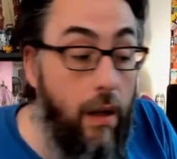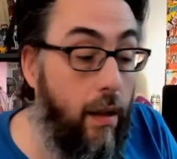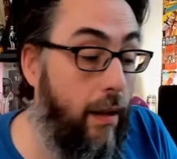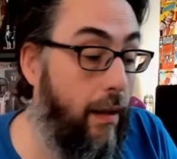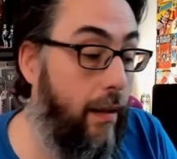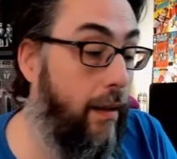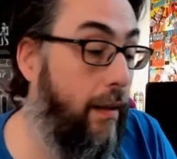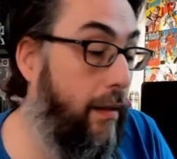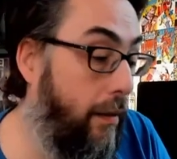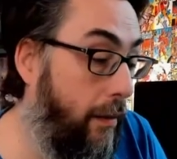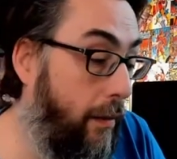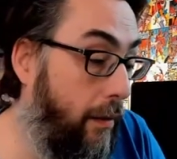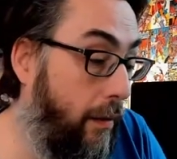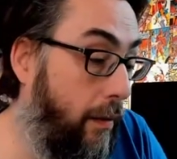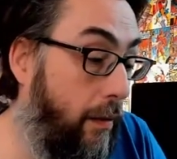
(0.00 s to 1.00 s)
hein,
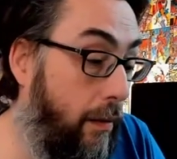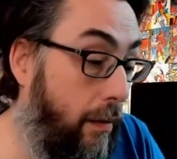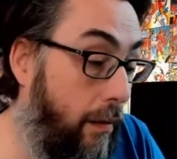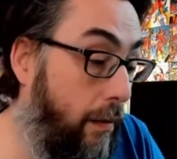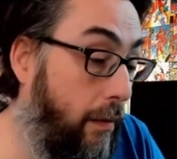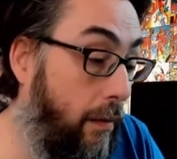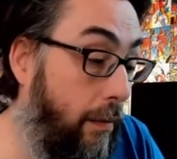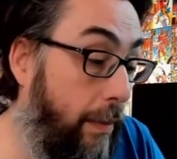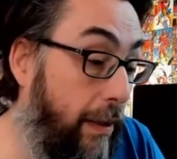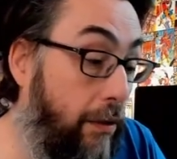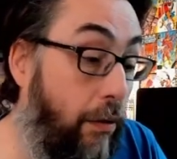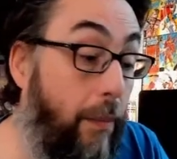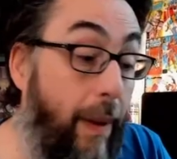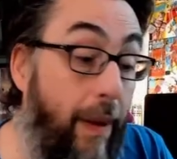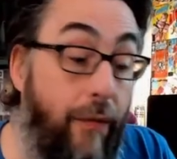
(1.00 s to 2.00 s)
euh, parce
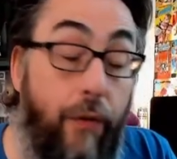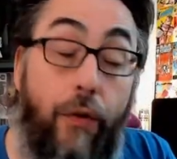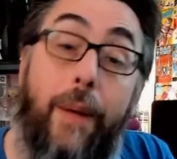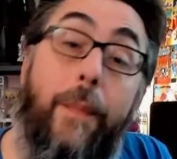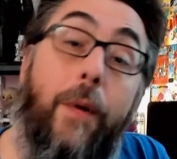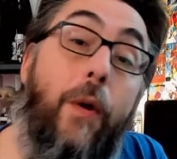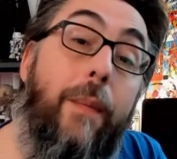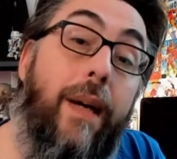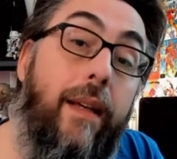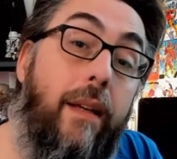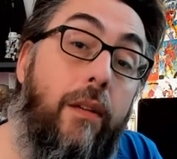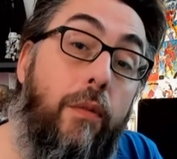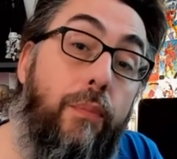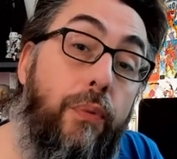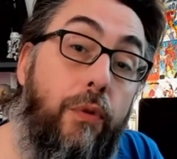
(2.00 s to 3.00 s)
que ben, faut quand même remarquer
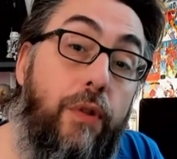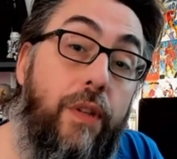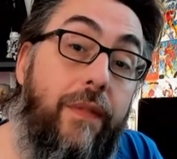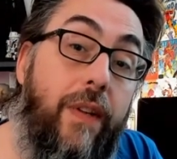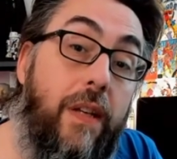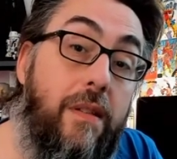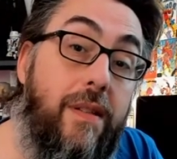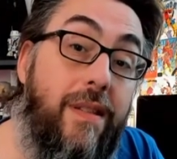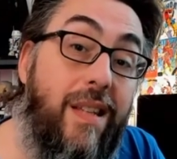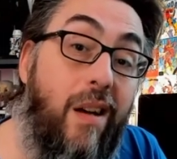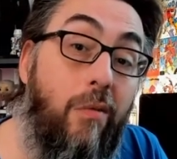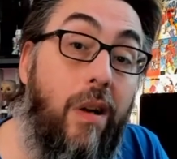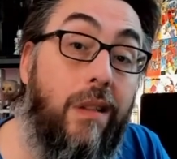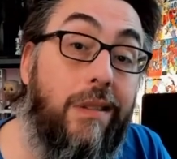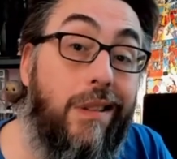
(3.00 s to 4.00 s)
que pour l'univers de
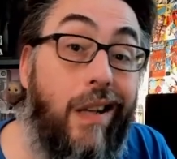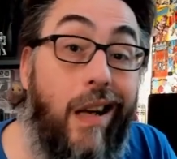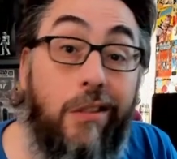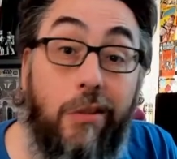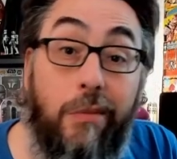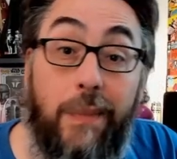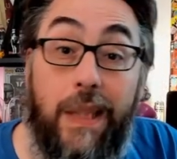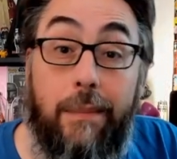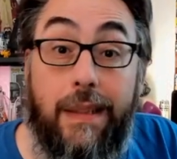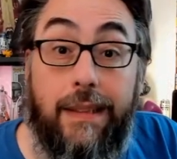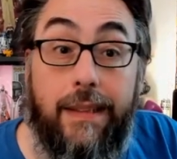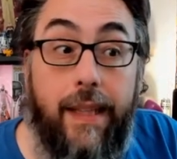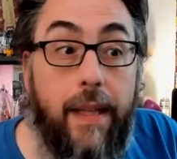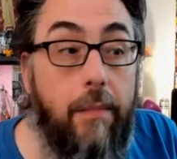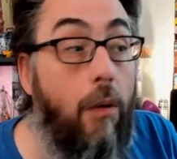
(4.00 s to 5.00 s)
Star Wars, Atomic
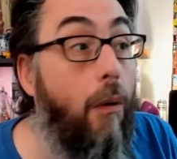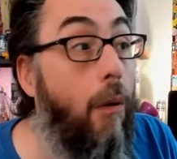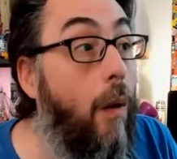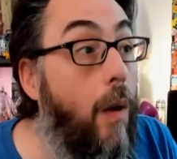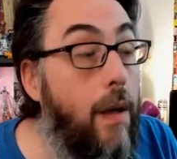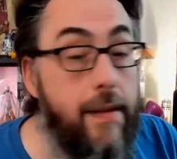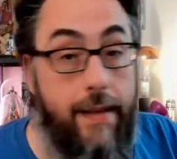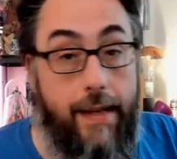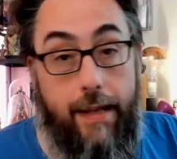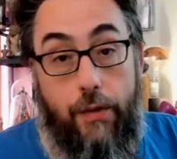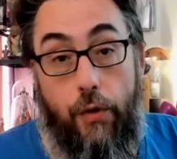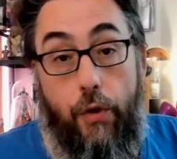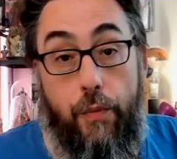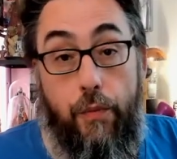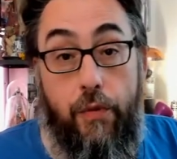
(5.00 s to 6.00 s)
Mass Game,
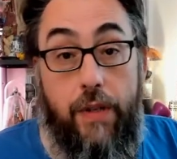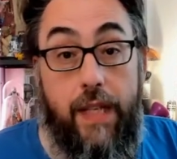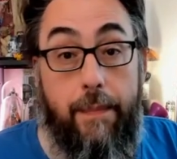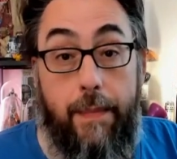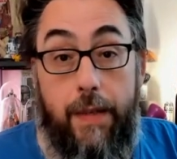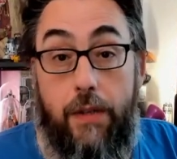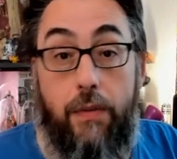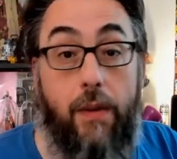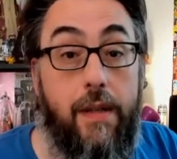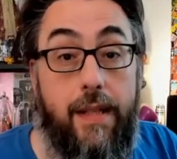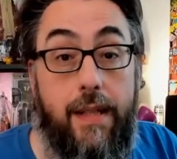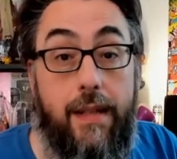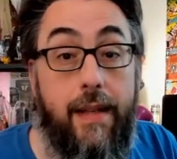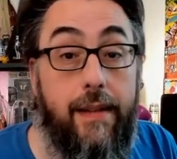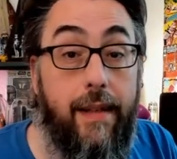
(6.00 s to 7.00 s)
certes communique, mais sur leur
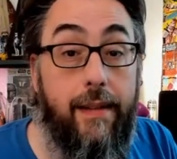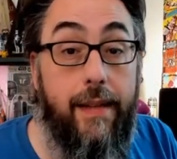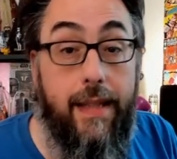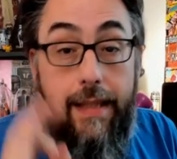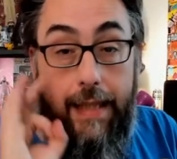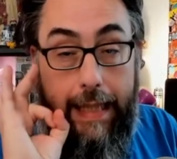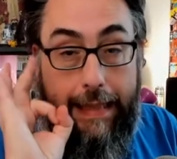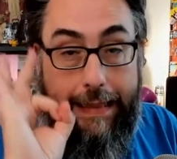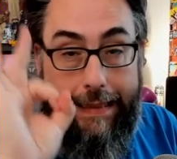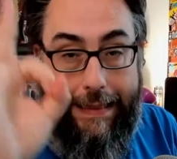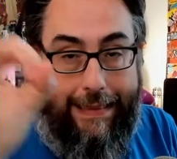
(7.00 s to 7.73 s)
site internet, c'est